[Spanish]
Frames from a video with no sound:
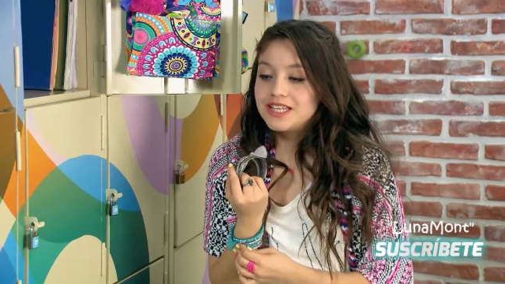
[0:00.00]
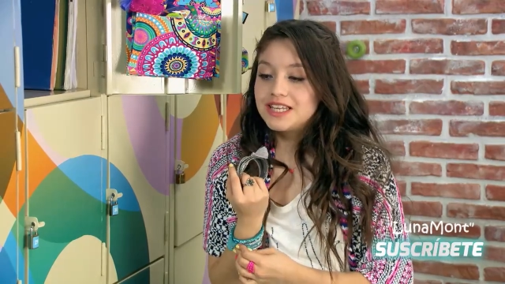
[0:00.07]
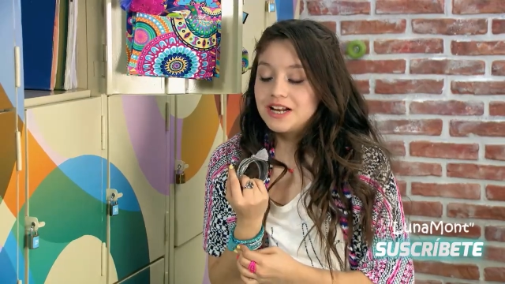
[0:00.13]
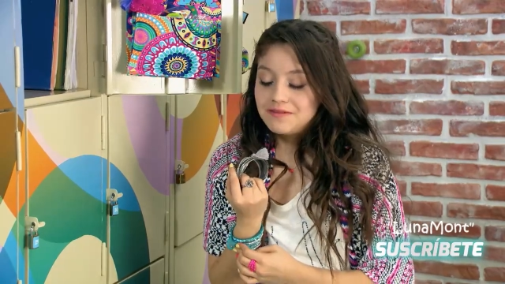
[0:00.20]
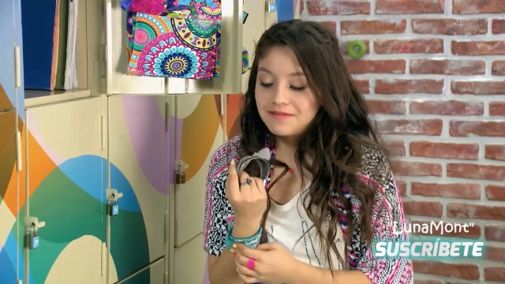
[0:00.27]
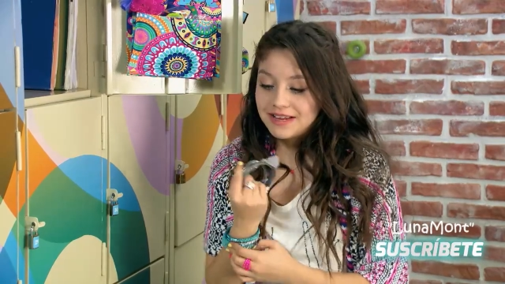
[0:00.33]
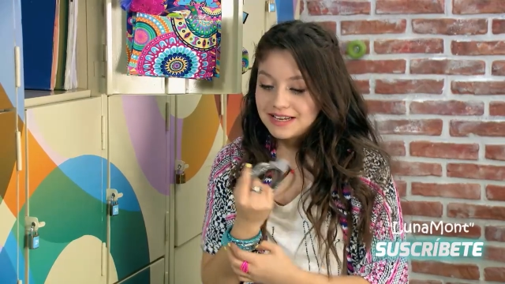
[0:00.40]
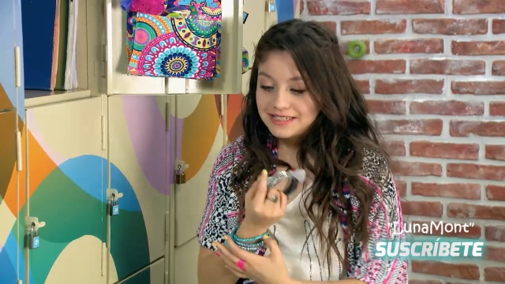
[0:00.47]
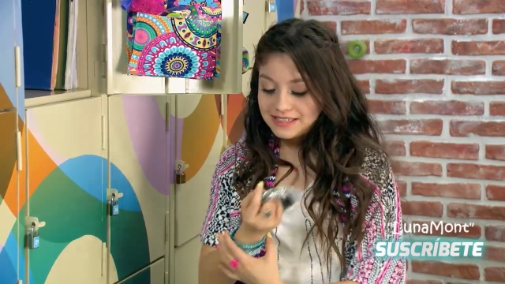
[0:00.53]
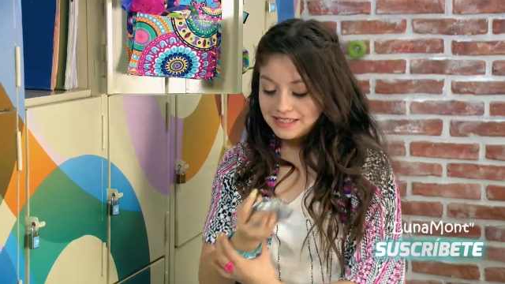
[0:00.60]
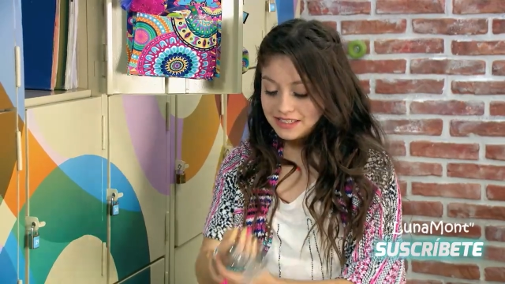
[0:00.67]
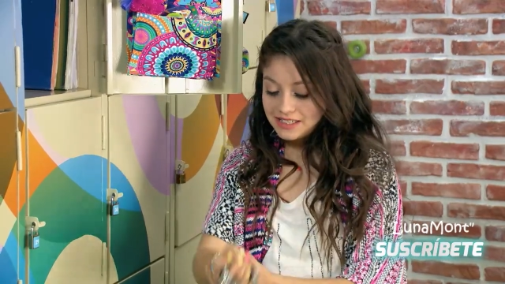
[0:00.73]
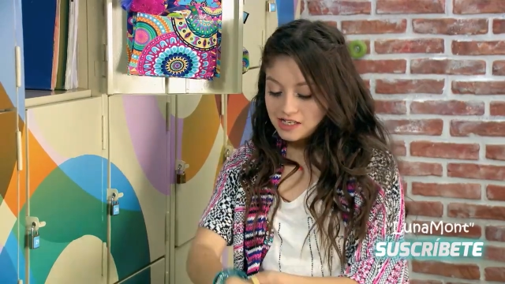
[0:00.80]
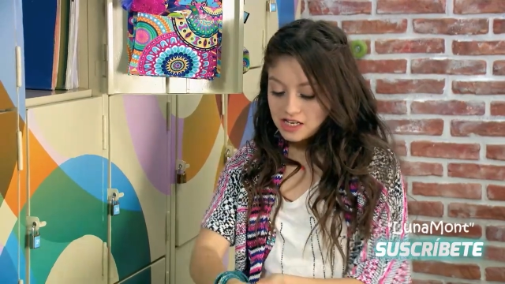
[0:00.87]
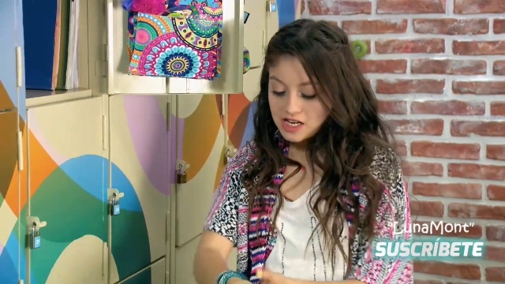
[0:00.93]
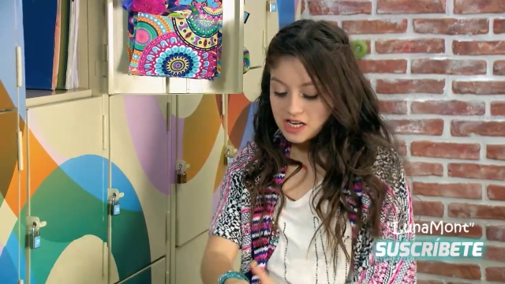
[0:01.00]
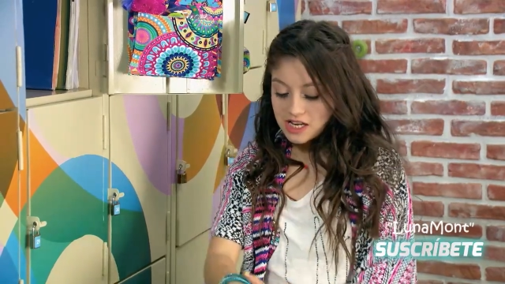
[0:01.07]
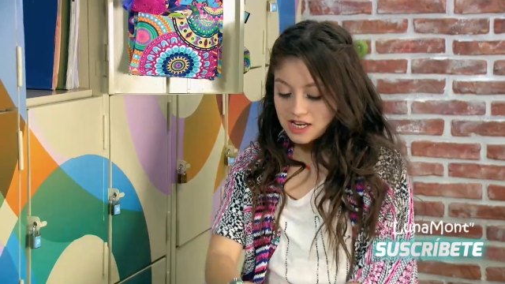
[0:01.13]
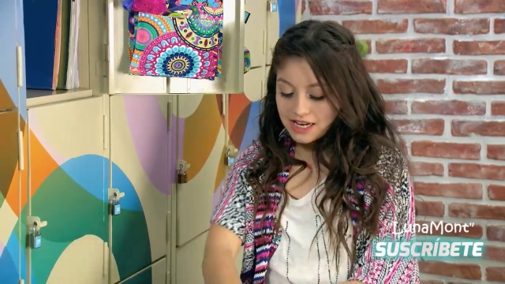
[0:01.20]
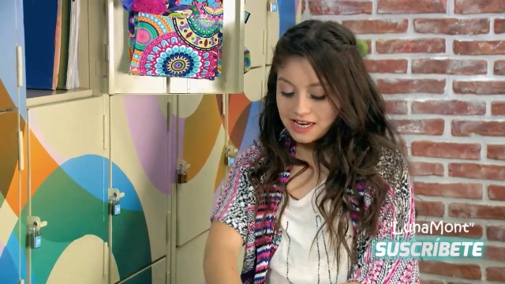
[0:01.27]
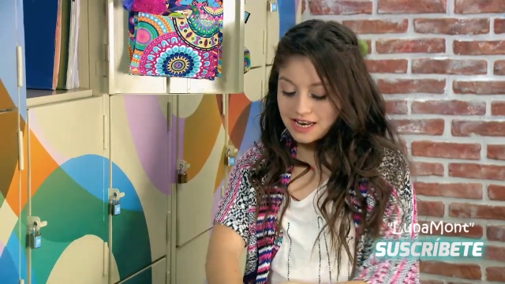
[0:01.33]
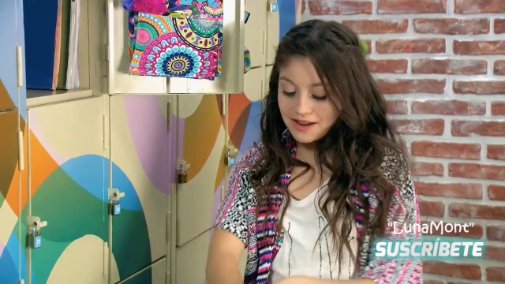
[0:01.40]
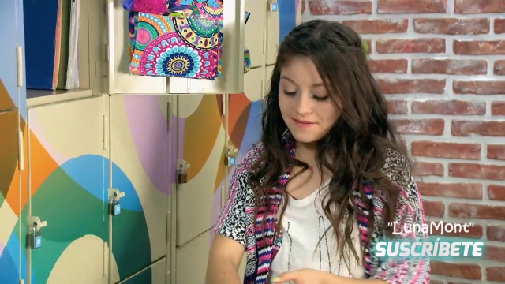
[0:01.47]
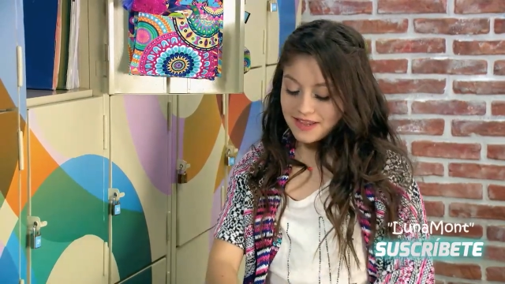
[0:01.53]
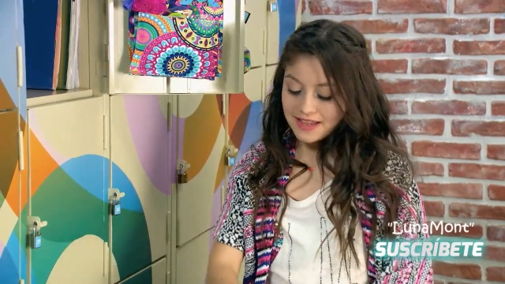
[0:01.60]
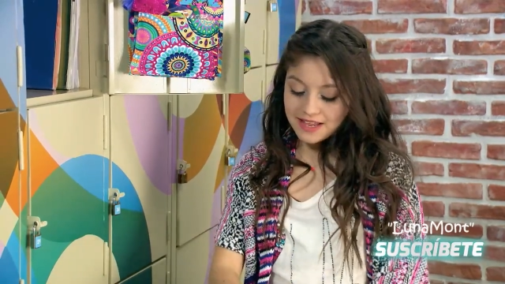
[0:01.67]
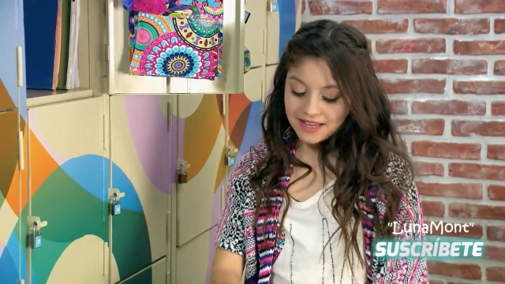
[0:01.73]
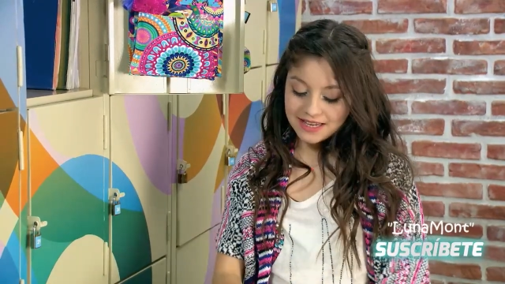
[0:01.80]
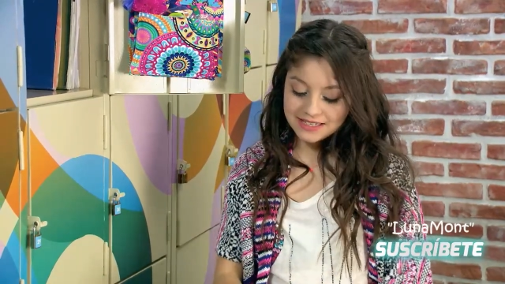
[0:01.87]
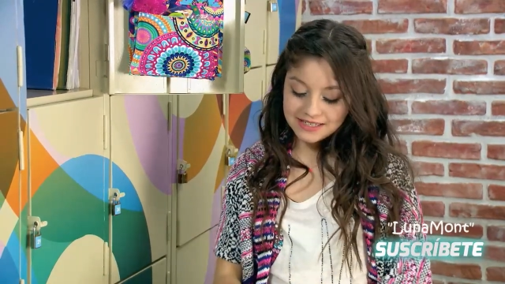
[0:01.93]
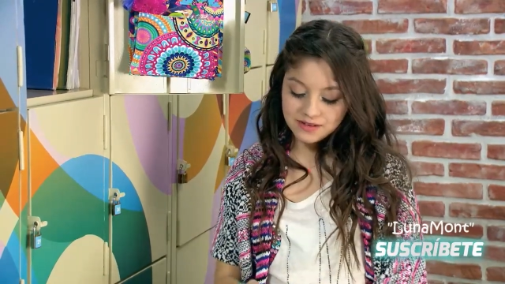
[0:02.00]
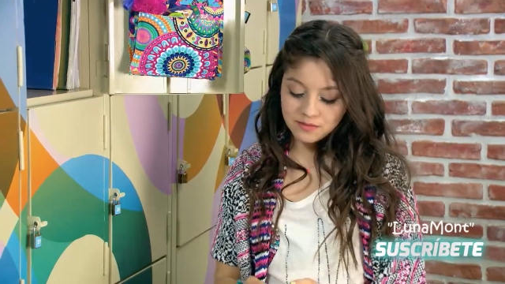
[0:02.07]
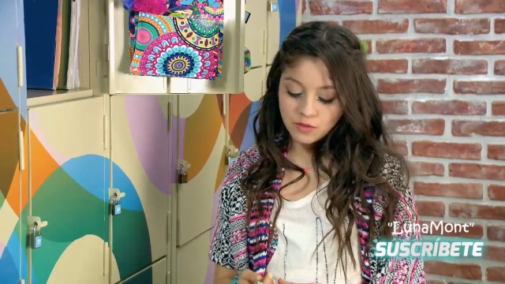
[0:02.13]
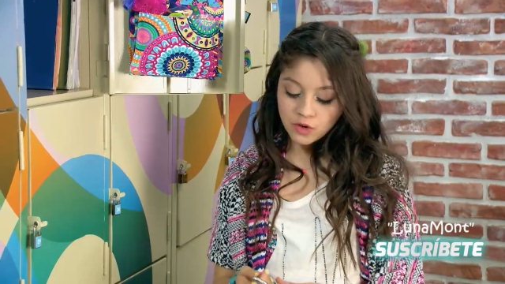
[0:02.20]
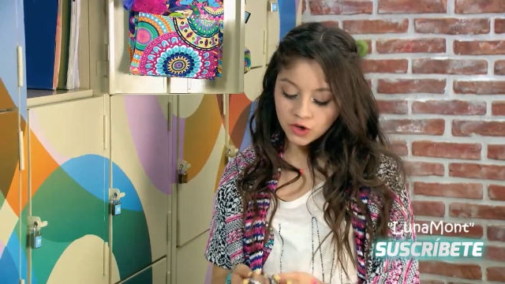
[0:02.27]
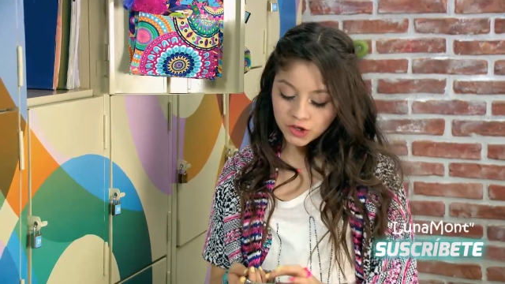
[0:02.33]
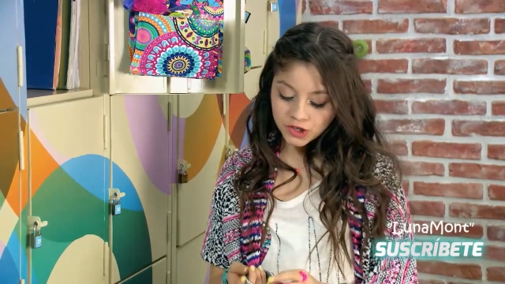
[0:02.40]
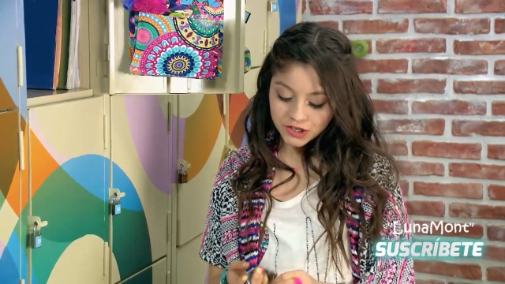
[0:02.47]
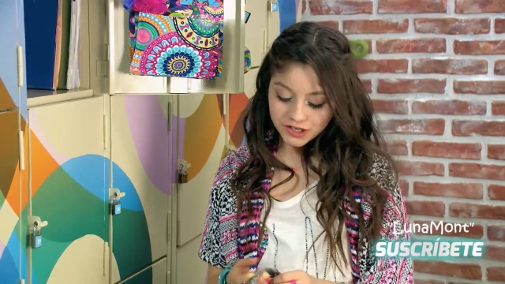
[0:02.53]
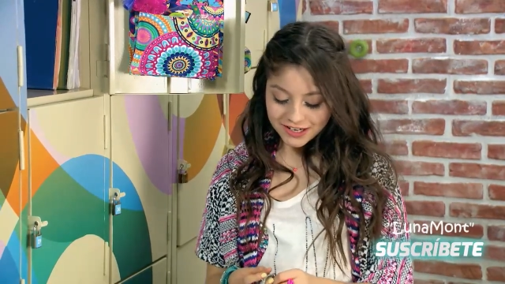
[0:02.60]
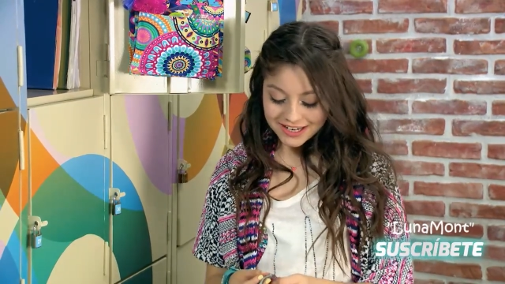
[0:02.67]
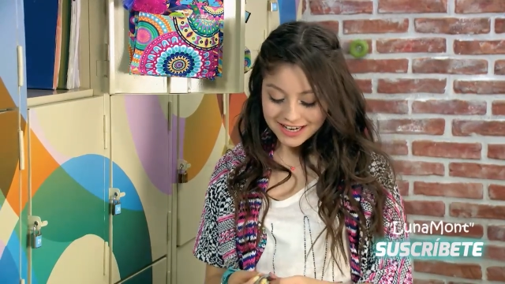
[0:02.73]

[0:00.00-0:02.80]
tal vez en la vida de Simón